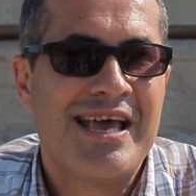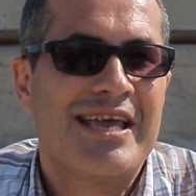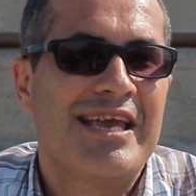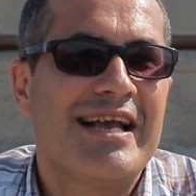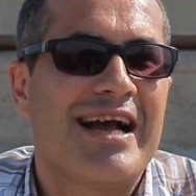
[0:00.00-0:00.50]

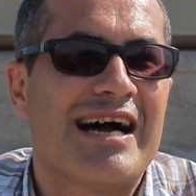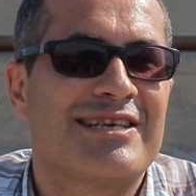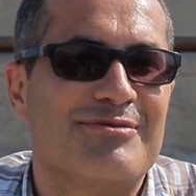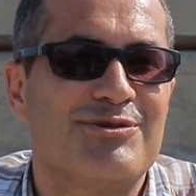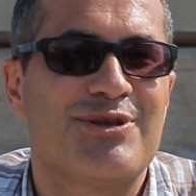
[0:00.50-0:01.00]
İlk
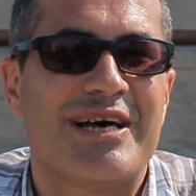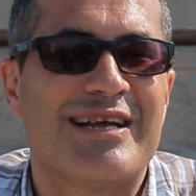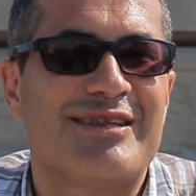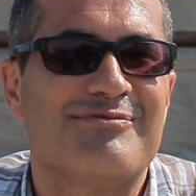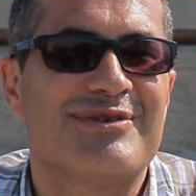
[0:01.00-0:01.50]
akşamüstü
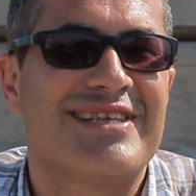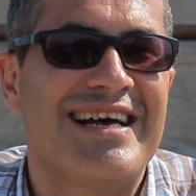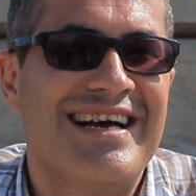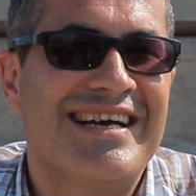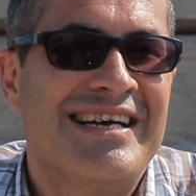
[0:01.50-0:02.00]

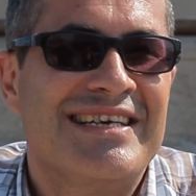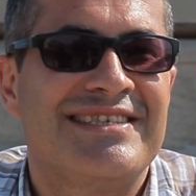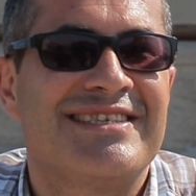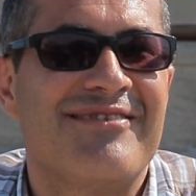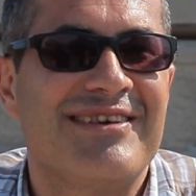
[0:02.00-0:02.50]
aradığımızda
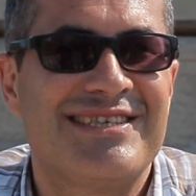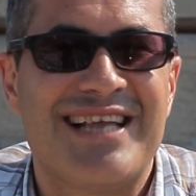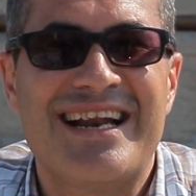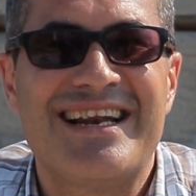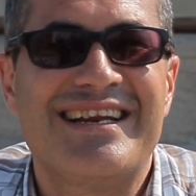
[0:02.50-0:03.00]

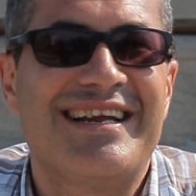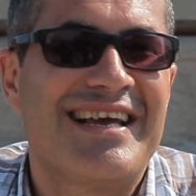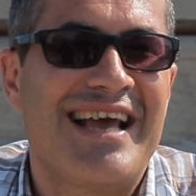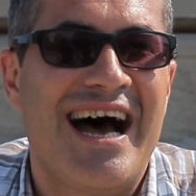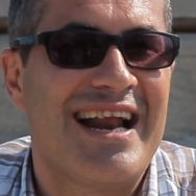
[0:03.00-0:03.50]
sevinçten e,
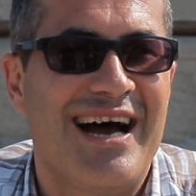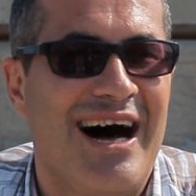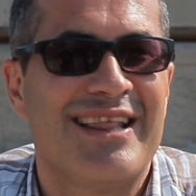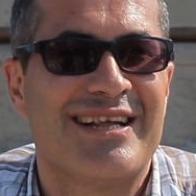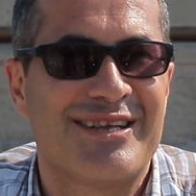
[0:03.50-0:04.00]
yani
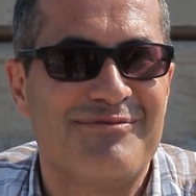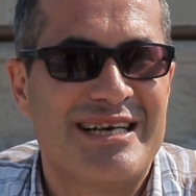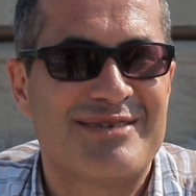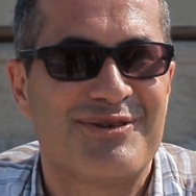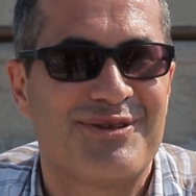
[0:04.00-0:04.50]

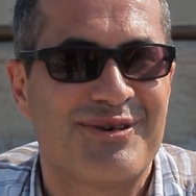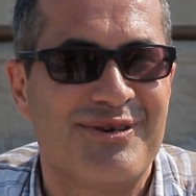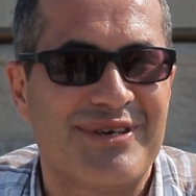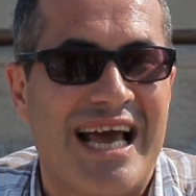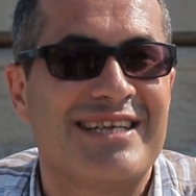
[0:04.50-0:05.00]
anlatılmaz bir duygu.
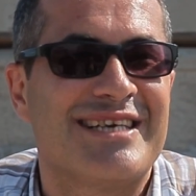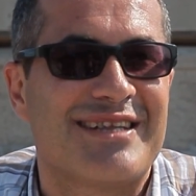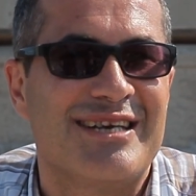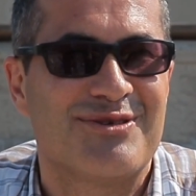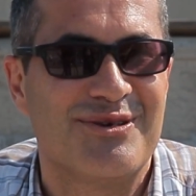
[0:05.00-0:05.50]

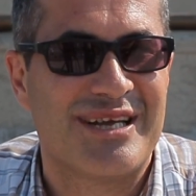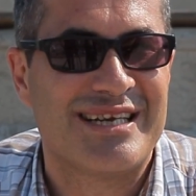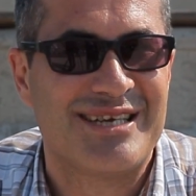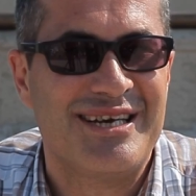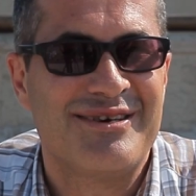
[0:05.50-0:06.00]
Gerçekten son
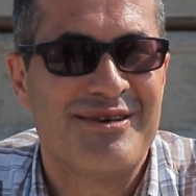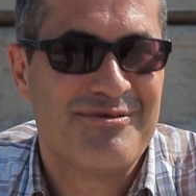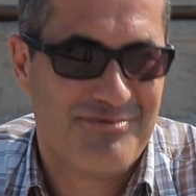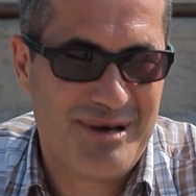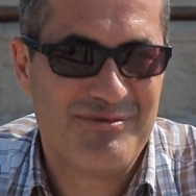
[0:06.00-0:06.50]
derece
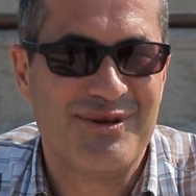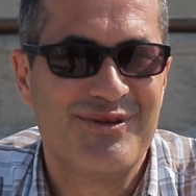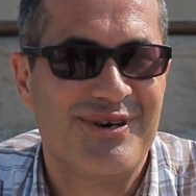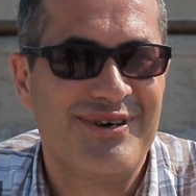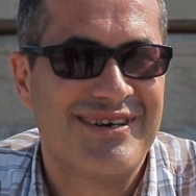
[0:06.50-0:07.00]

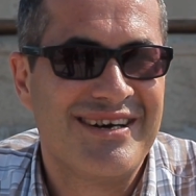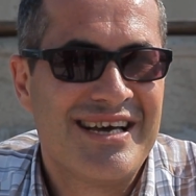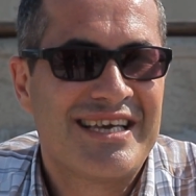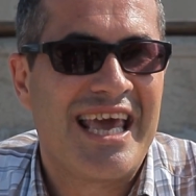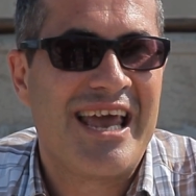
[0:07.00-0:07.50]
memnundu.
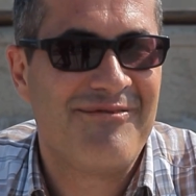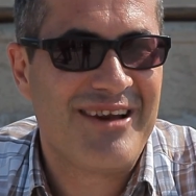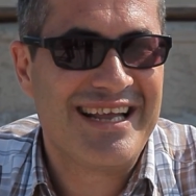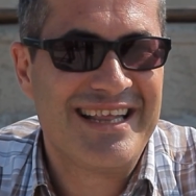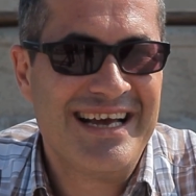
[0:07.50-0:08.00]

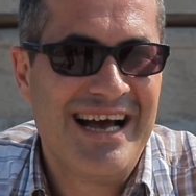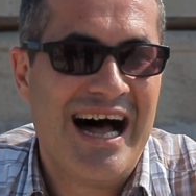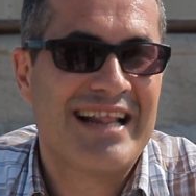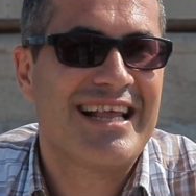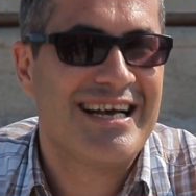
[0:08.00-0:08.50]
Keyifliydi.
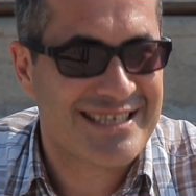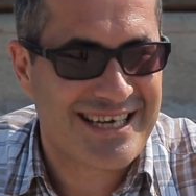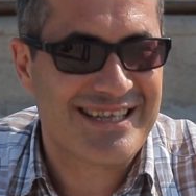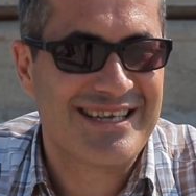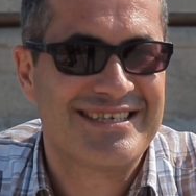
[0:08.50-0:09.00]
Hatta
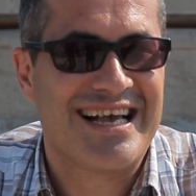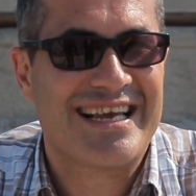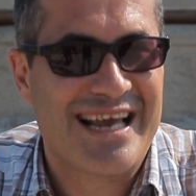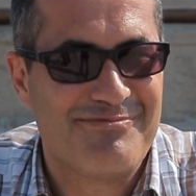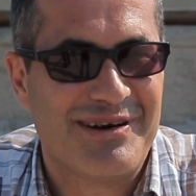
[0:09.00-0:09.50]
sıkıldıysan
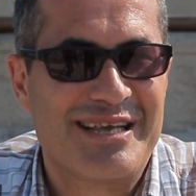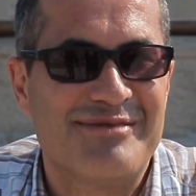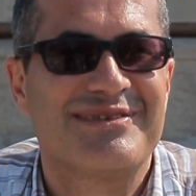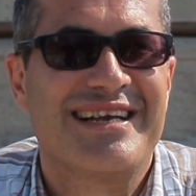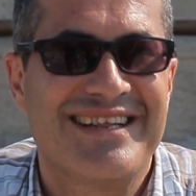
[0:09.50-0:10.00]
gelip
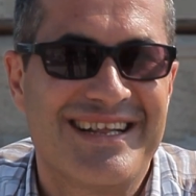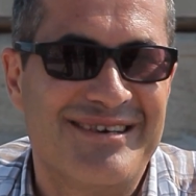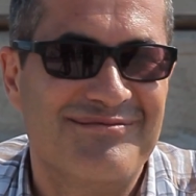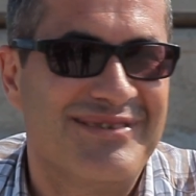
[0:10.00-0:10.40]
alayım seni dedim.